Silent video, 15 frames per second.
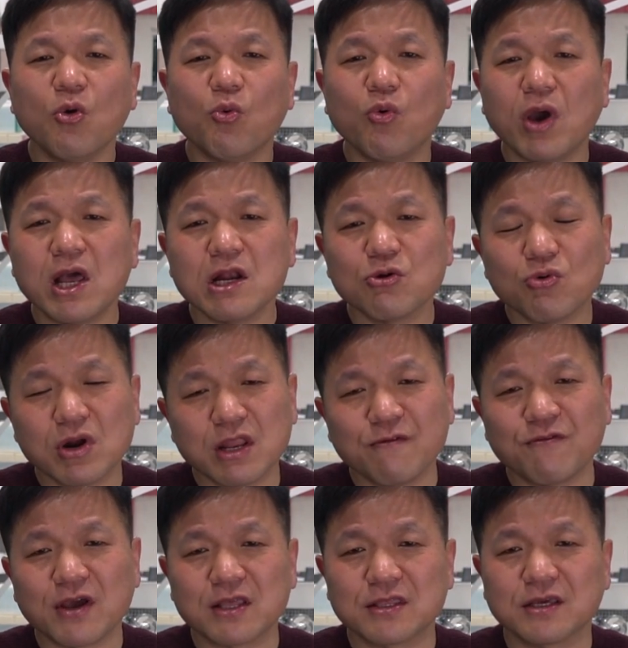well
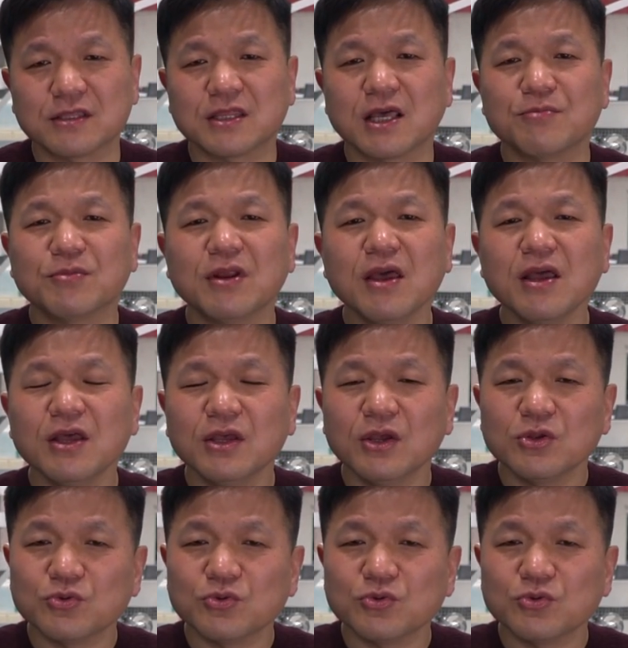qualified이기 때문에